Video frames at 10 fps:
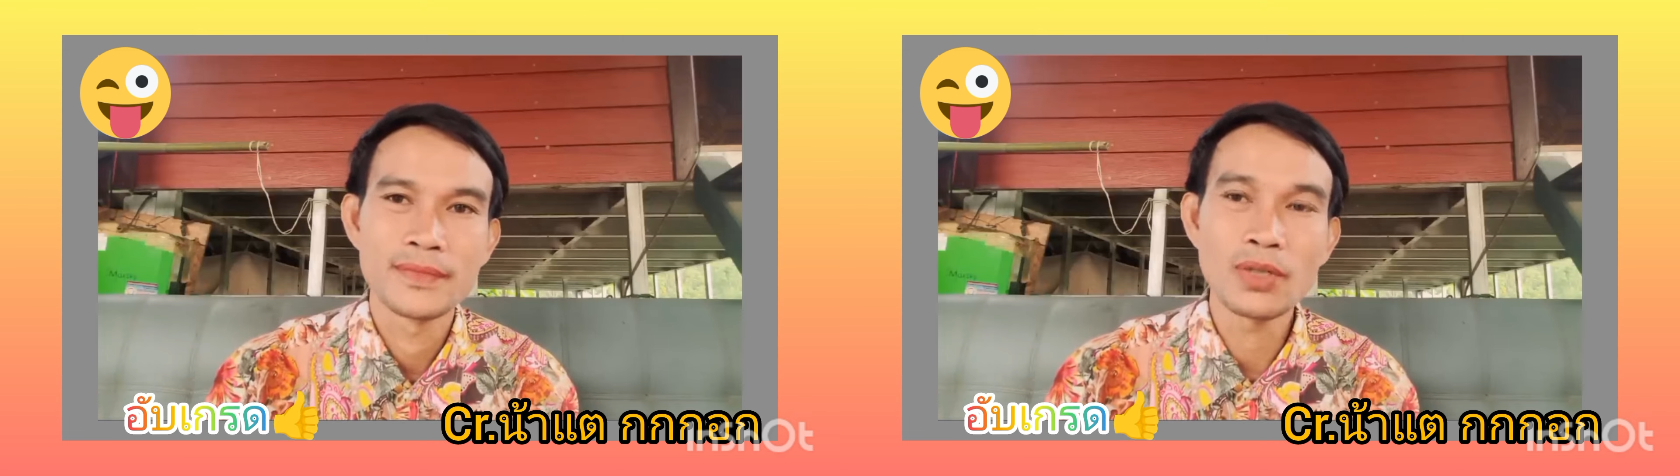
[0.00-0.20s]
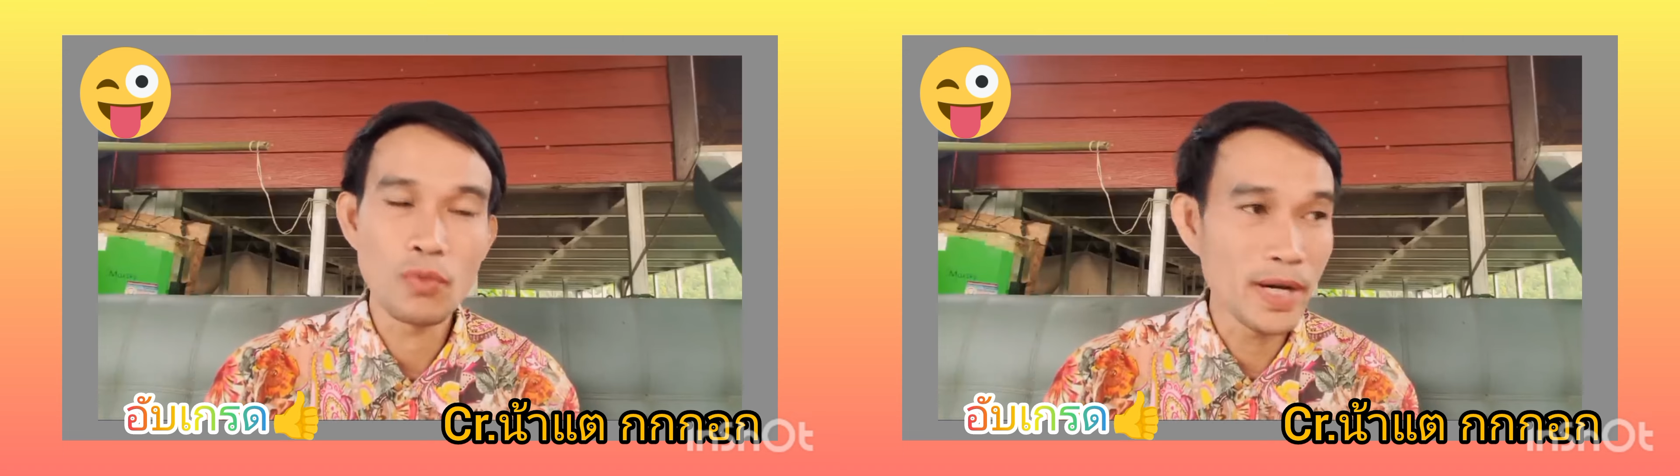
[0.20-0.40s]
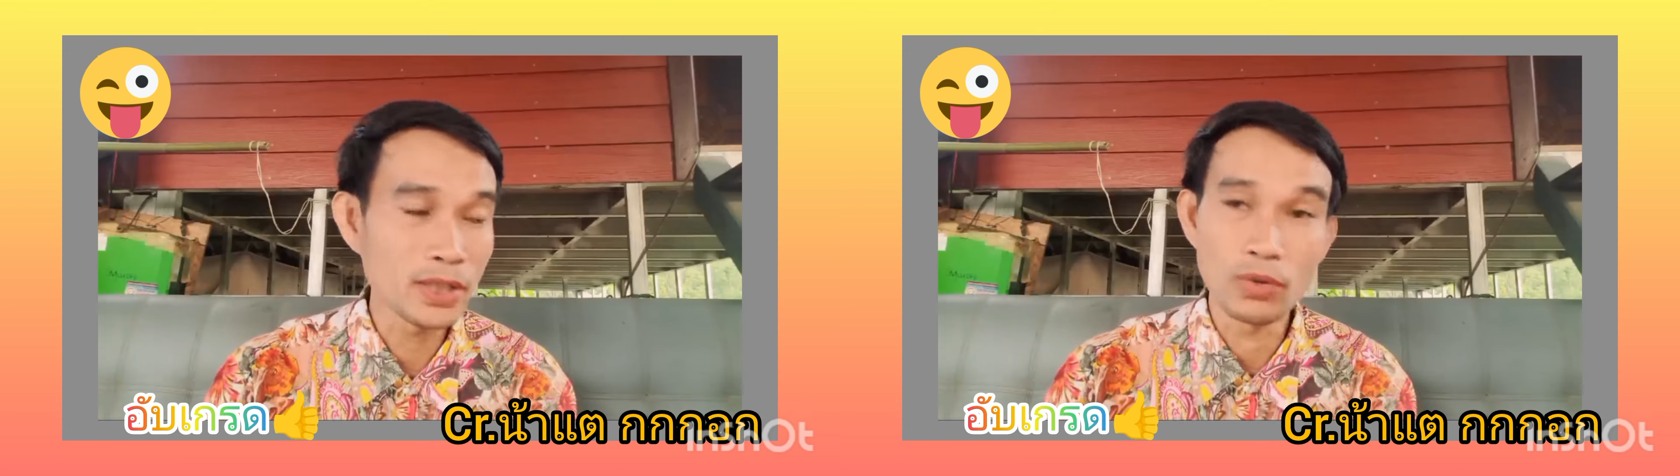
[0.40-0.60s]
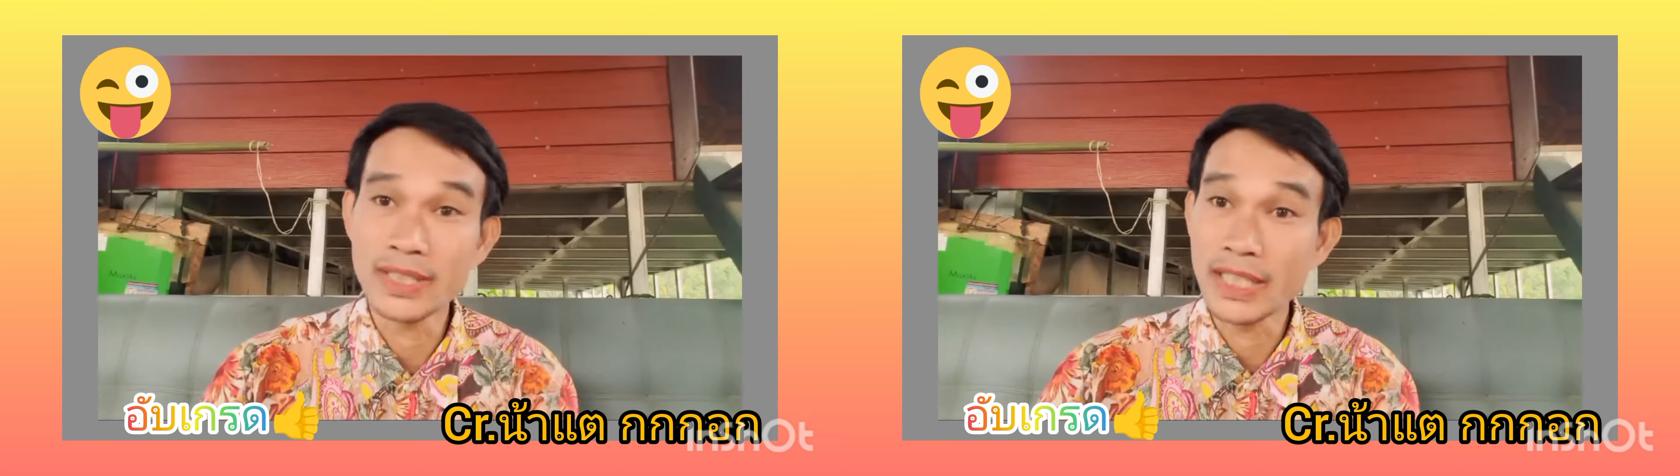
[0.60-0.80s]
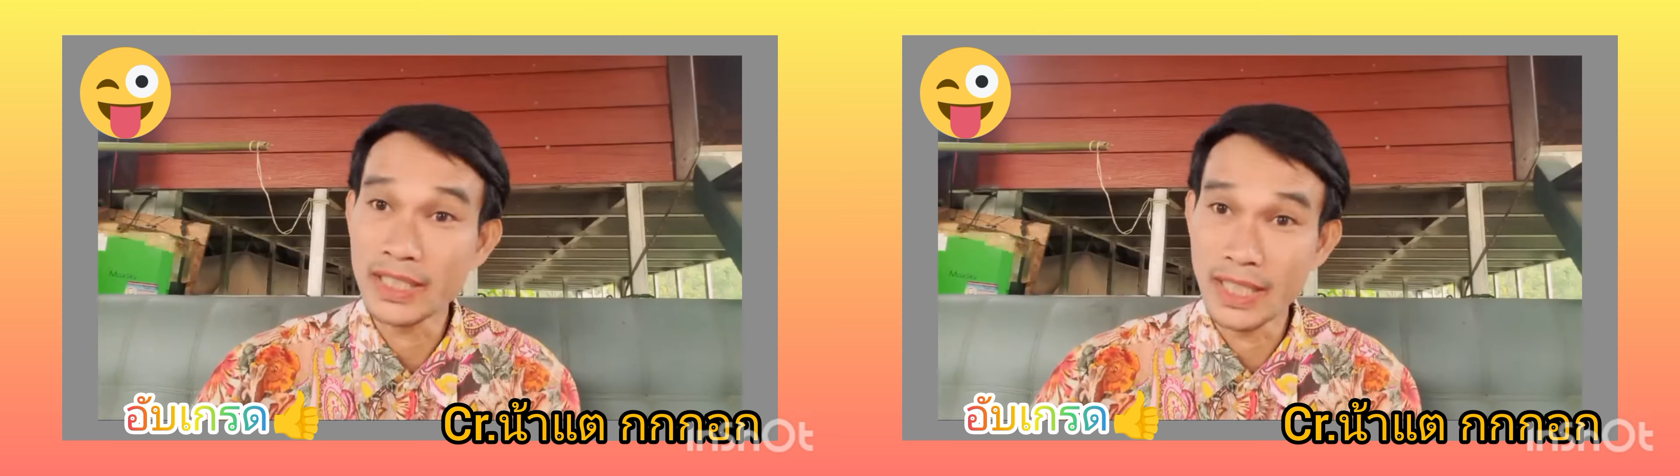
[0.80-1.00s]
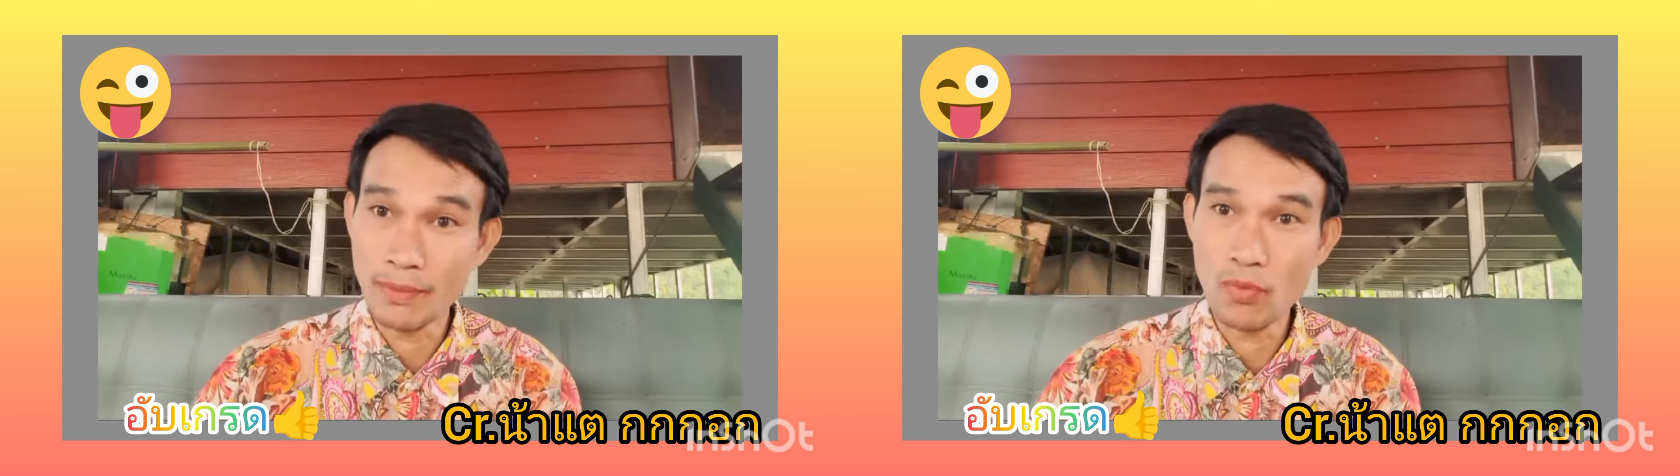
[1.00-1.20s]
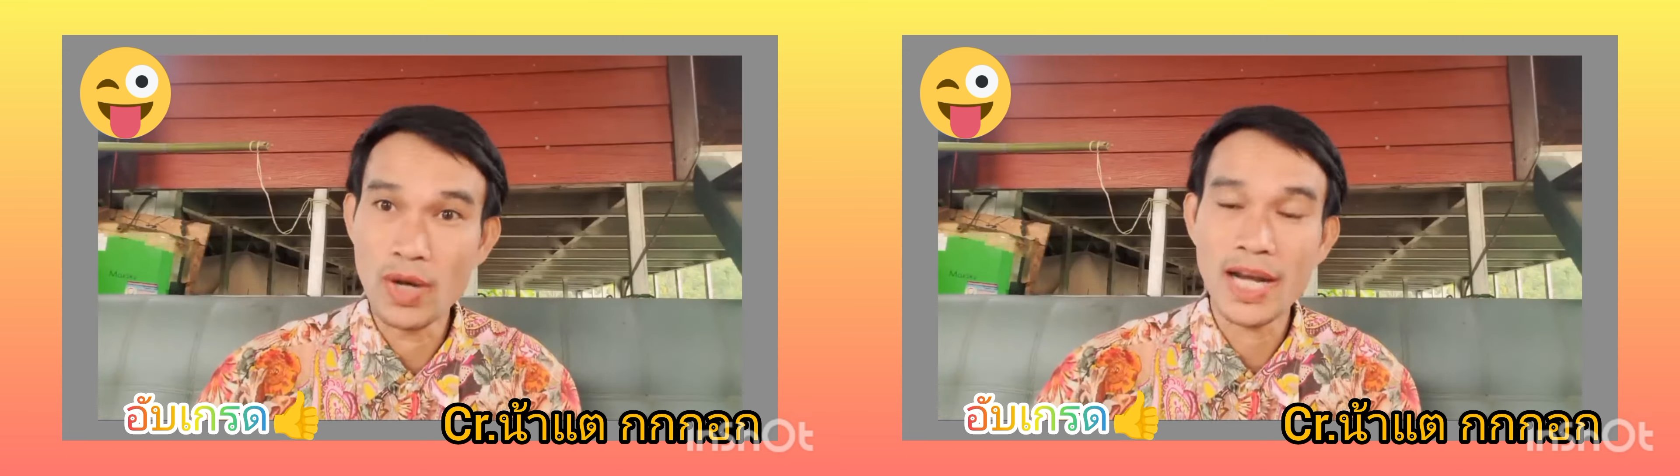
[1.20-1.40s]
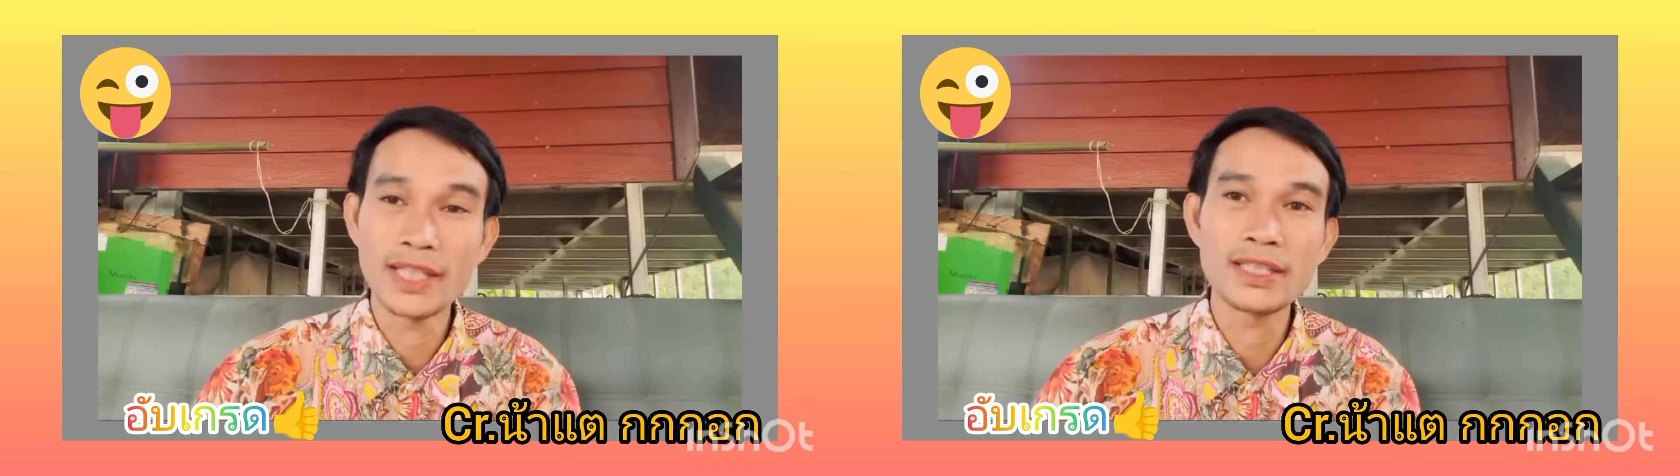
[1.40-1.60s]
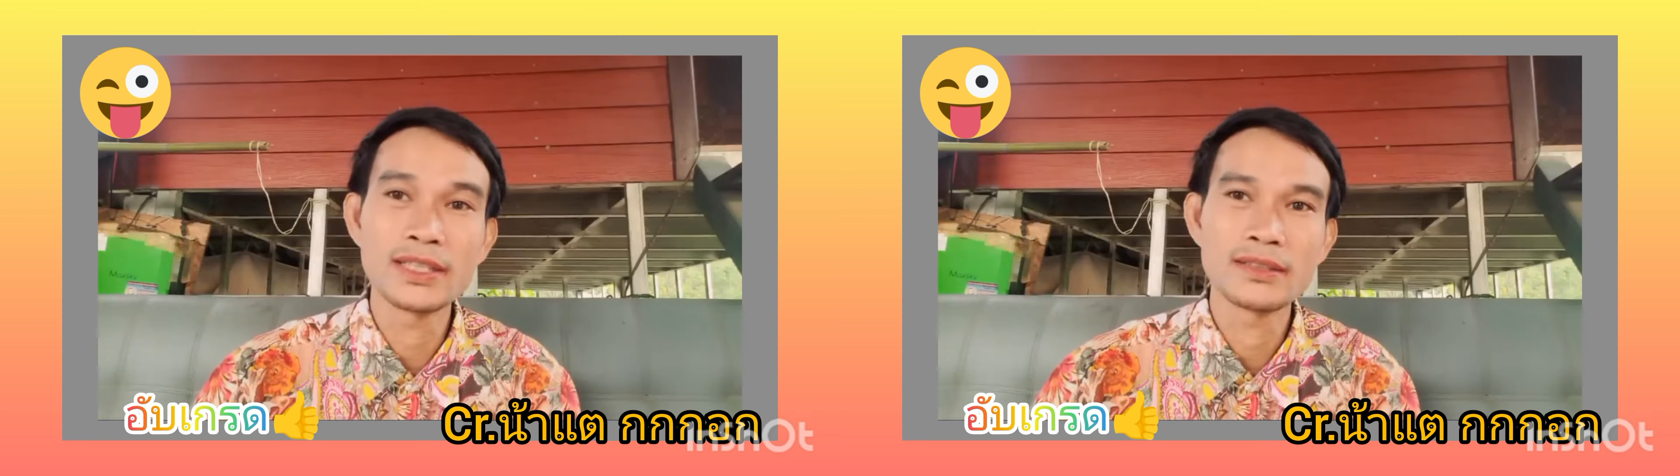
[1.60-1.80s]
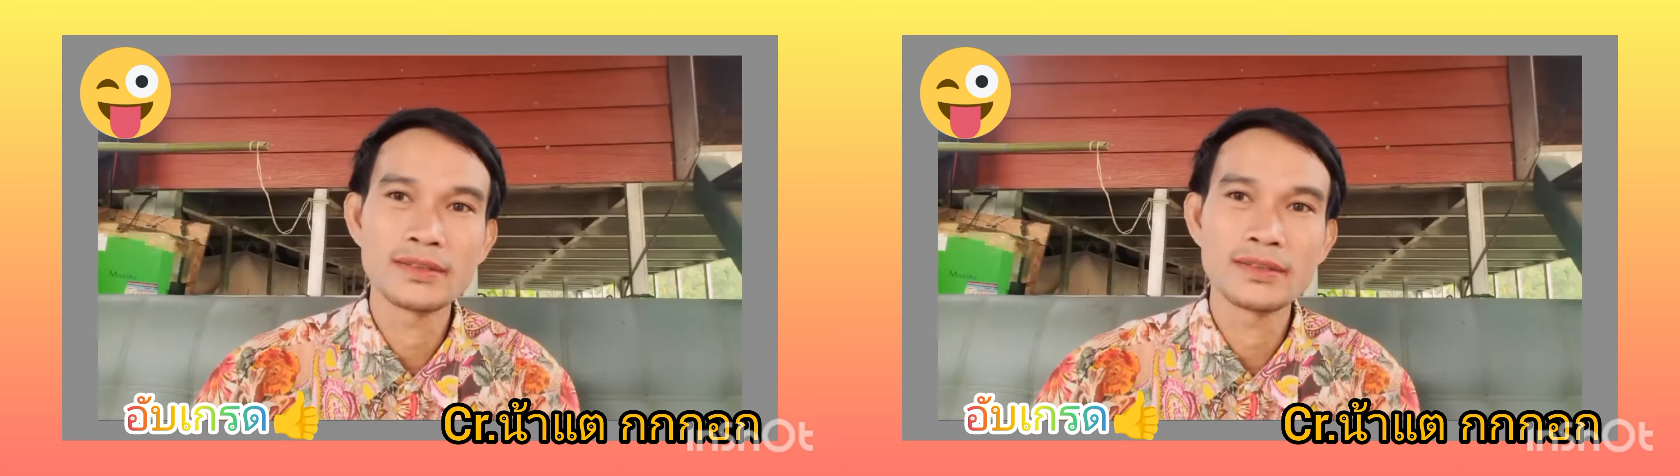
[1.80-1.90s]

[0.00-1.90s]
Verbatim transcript: แล้วกูไม่ได้สนใจจะเหยียบหัวใครขึ้น